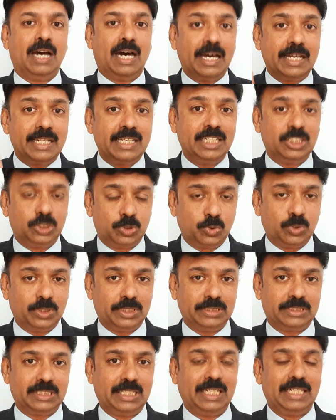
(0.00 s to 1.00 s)
அரியர்
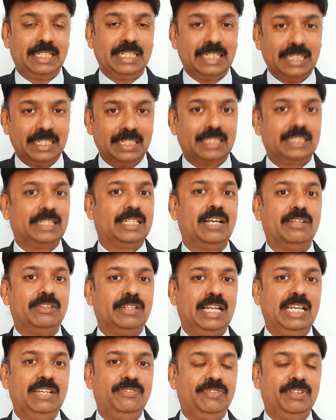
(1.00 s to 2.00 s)
ஸ்டூடெண்ட்ஸ் சார் எங்களுக்கு ஏதாவது
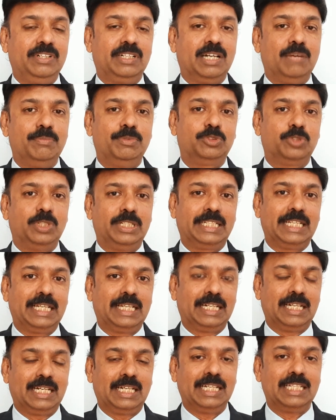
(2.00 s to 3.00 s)
லைஃப் இருக்கா அப்படின்னு சொல்லி
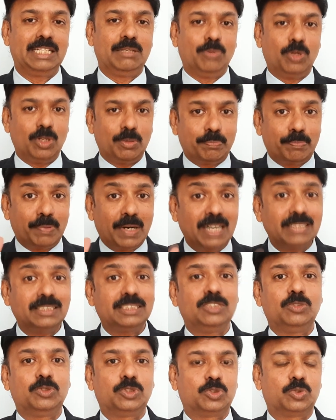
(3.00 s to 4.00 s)
கேட்குறாங்க அதே போல்
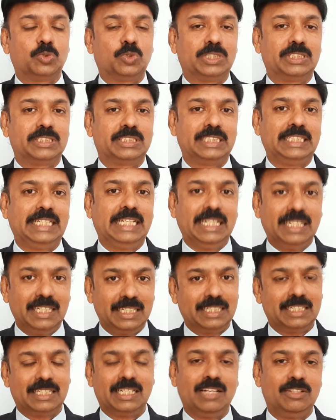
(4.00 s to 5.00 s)
பாஸ்ட் அவுட் ஸ்டூடெண்ட்ஸு
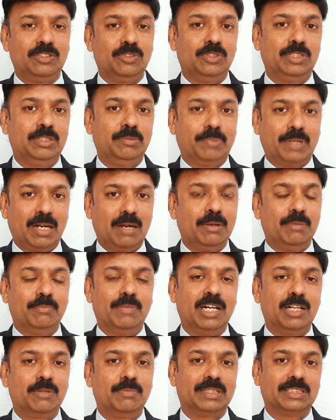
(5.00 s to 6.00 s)
எங்களுக்கு ஏதாவது வந்து
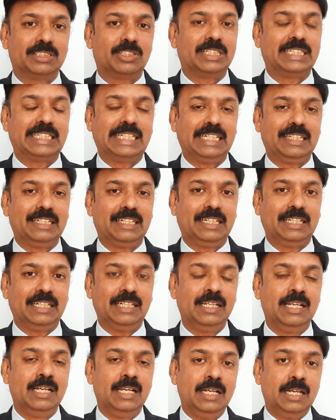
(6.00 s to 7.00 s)
ப்ராப்ளம் ஆகுமா சார்னு கேட்குறாங்க
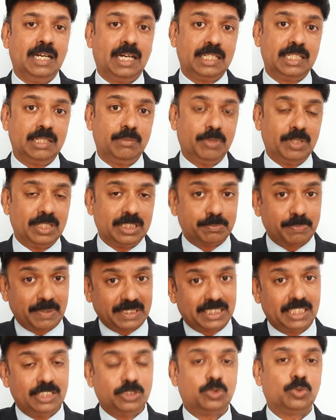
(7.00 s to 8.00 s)
அதே போல்
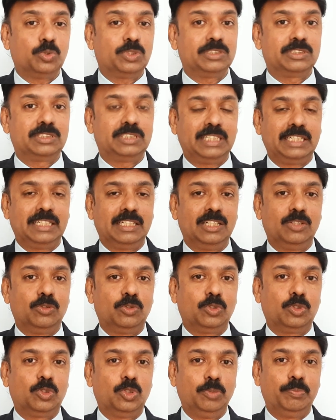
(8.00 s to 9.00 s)
ஸ்பெஷல் ஸ்டூடெண்ட்ஸ்னு எங்களை
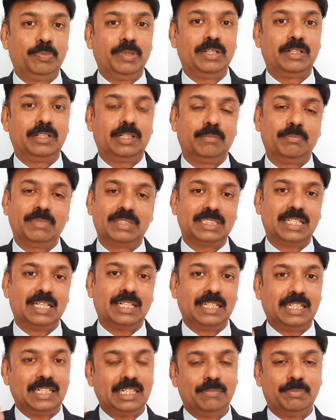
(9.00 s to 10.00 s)
ஒரு குரூப்பே இருக்கிறோமே
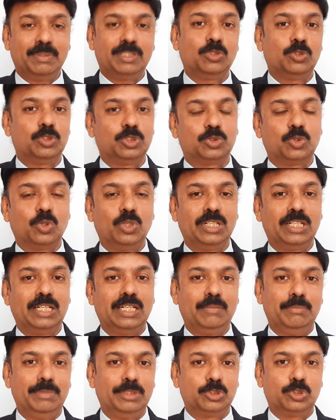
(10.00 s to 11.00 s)
சார் எங்களை பற்றி கொஞ்சம்
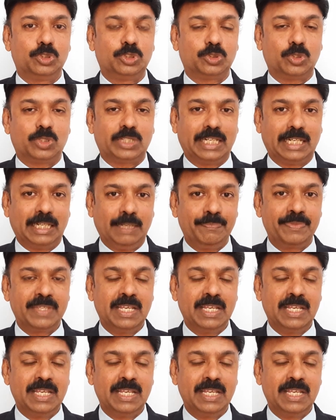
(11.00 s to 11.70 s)
சொல்லுங்களேன் அப்படின்னு சொல்லி சொல்கிறாங்க